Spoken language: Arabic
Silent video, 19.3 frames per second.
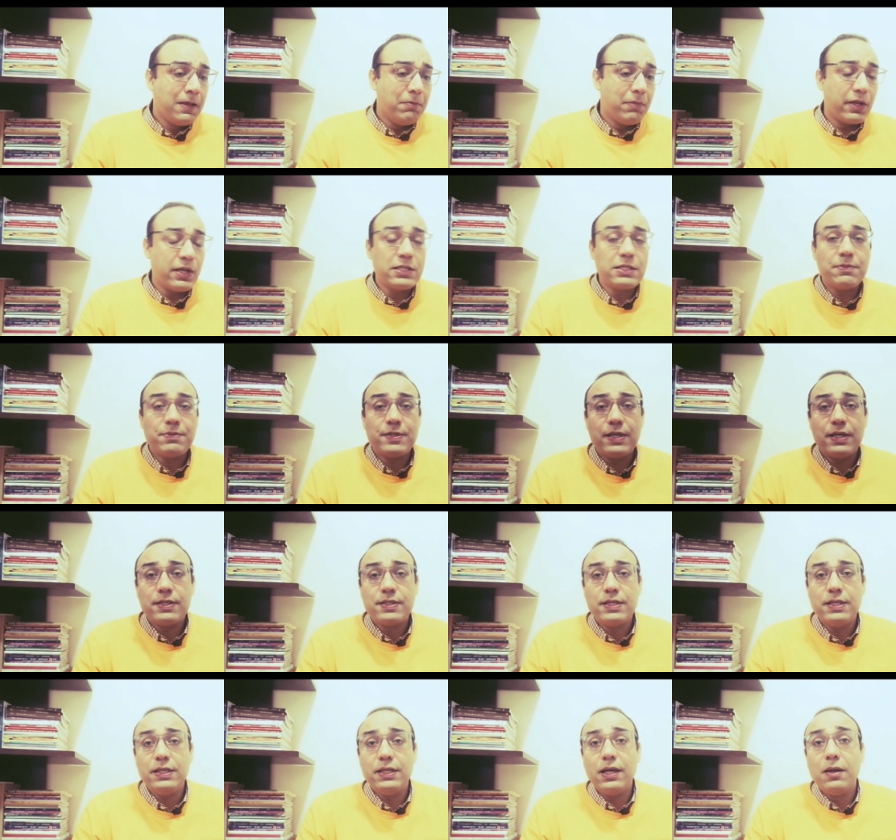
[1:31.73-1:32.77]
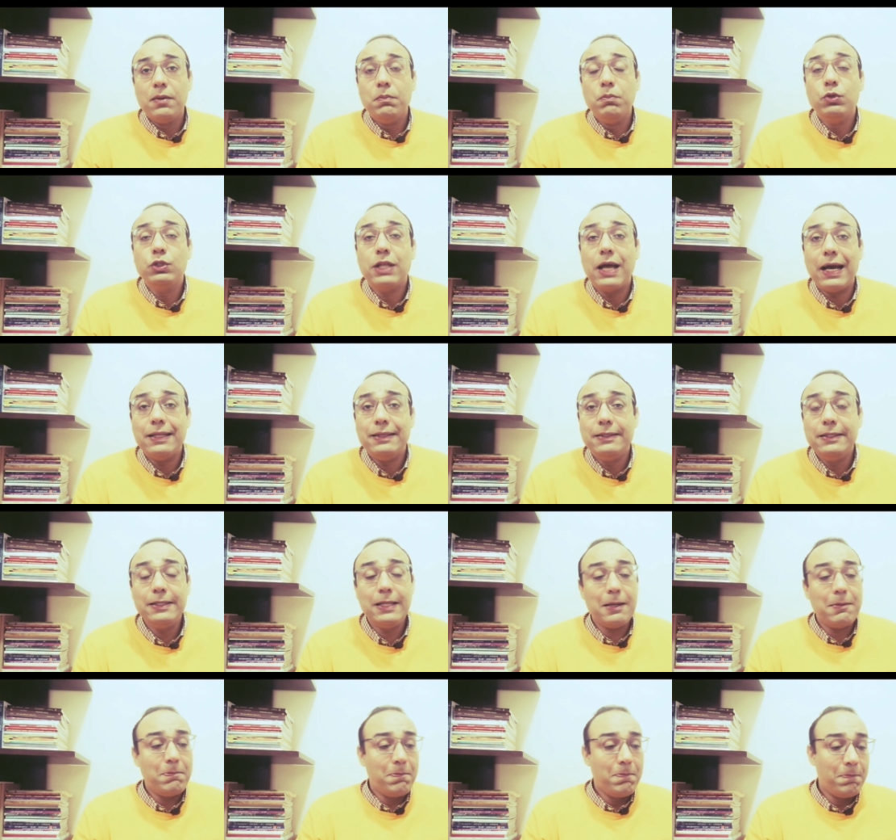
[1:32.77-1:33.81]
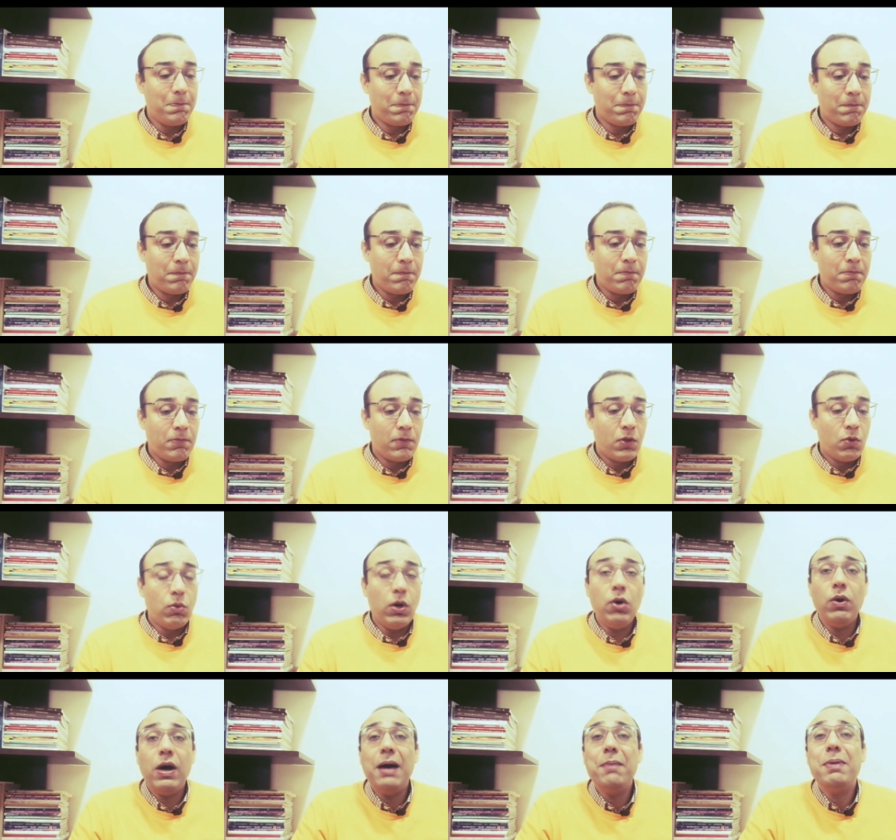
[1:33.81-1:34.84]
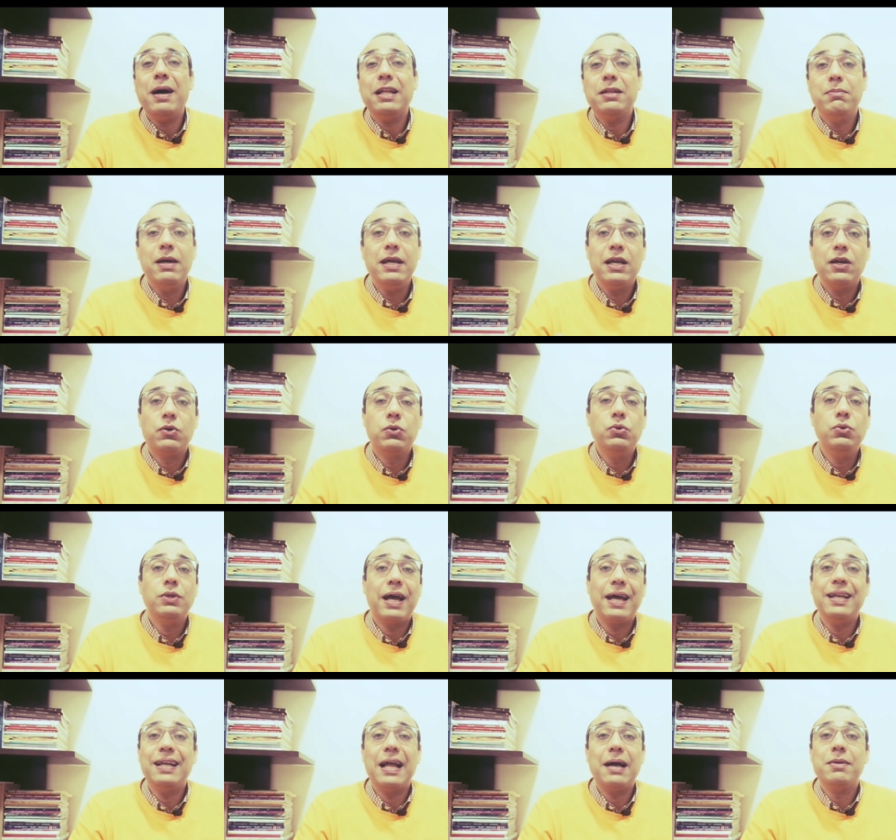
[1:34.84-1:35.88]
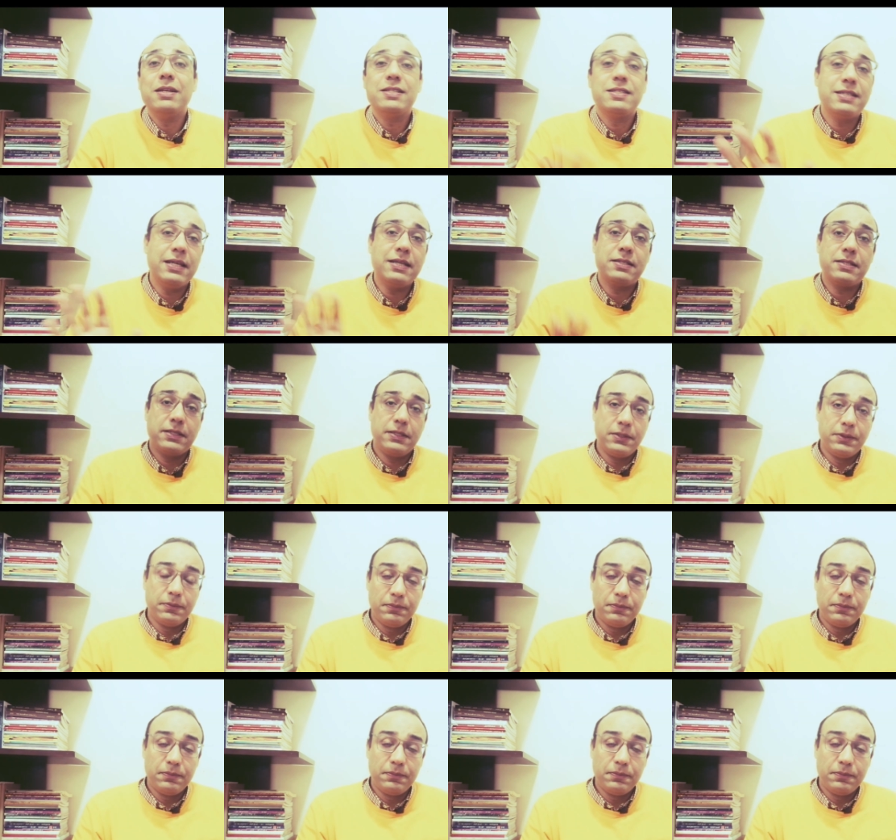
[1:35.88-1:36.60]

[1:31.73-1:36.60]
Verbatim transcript: مناصب سياسيه متعدده وهو ابعد ما يكون عن العمل السياسي